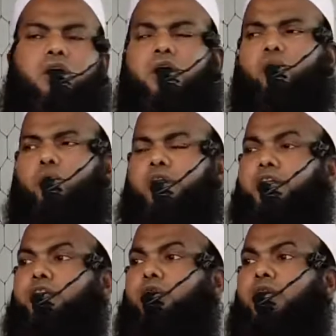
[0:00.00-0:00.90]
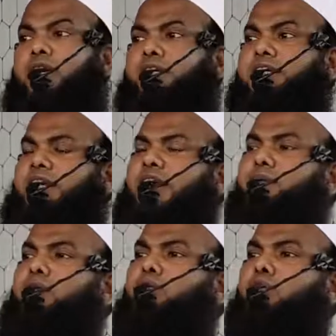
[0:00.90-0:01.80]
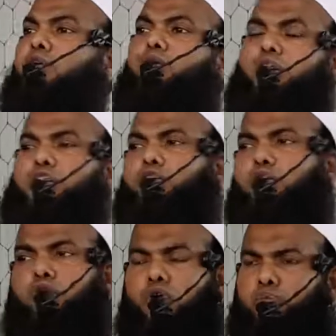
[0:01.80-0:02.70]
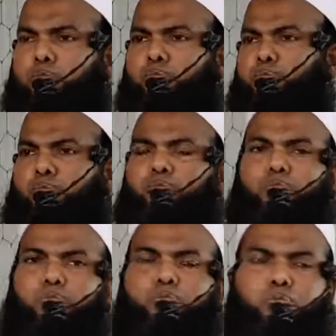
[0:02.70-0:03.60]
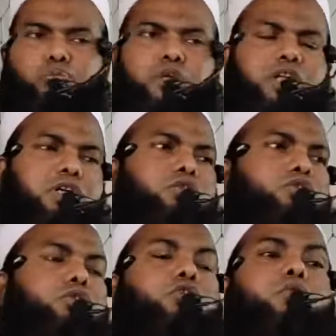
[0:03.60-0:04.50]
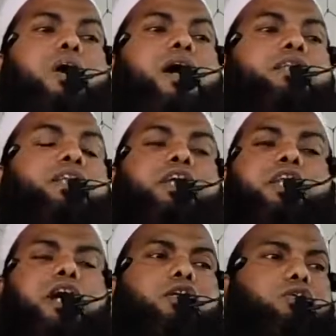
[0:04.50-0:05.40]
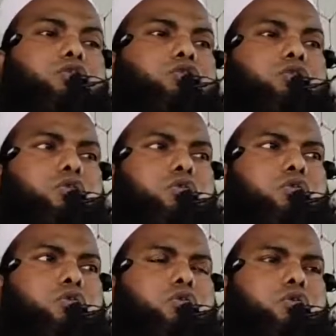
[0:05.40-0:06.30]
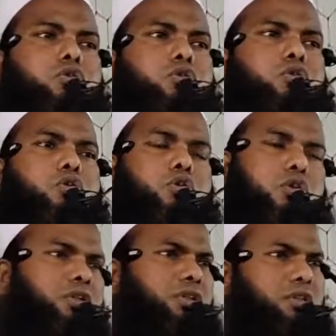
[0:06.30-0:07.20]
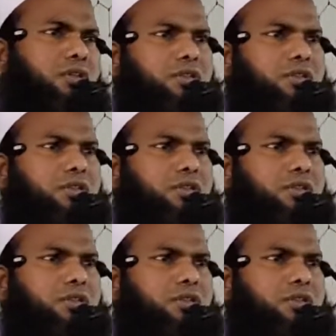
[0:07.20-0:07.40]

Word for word: الله ولي الذين آمنوا يخرجهم من الظلمات إلى النور